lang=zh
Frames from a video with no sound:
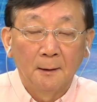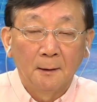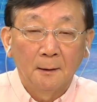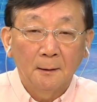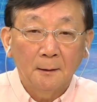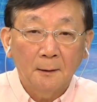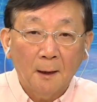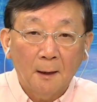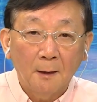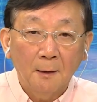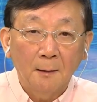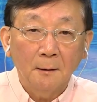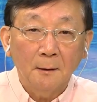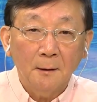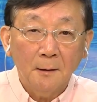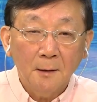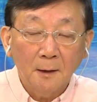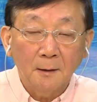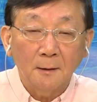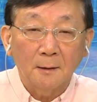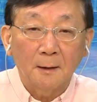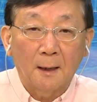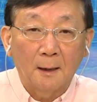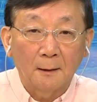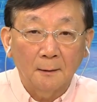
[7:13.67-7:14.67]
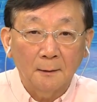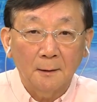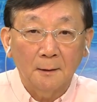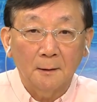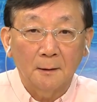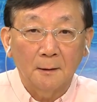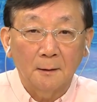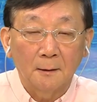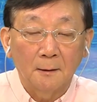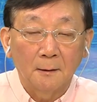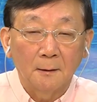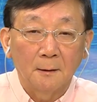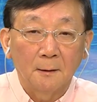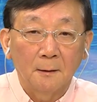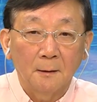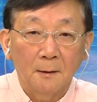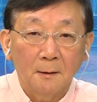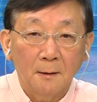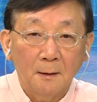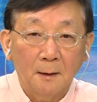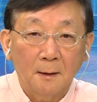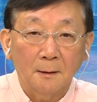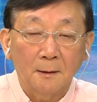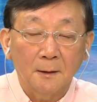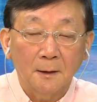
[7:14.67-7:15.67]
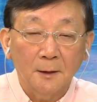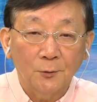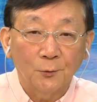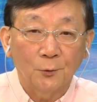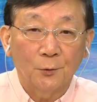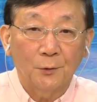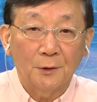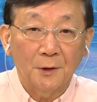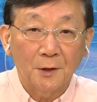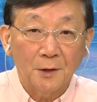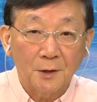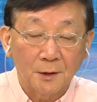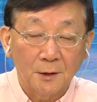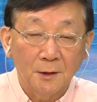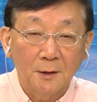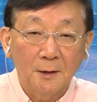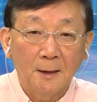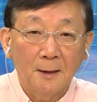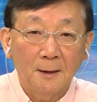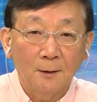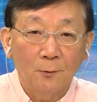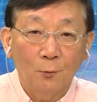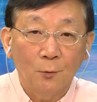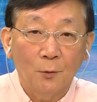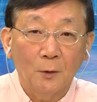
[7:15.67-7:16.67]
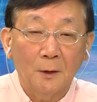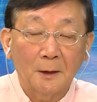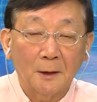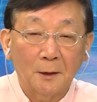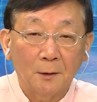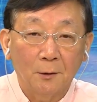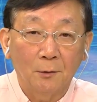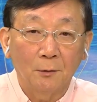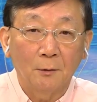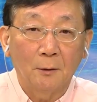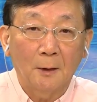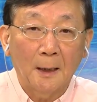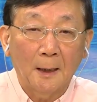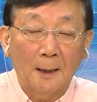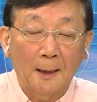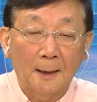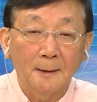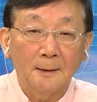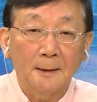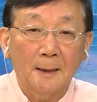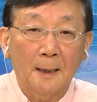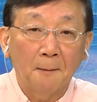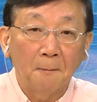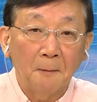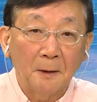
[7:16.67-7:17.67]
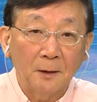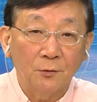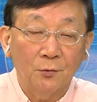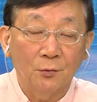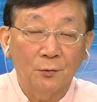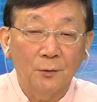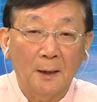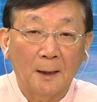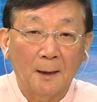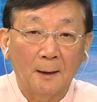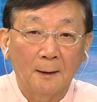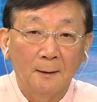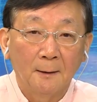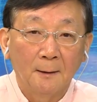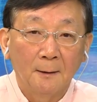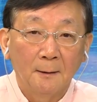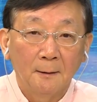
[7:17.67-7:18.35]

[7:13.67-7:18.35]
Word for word: 当正常的上厕所的时间过了以后，孩子还没出来，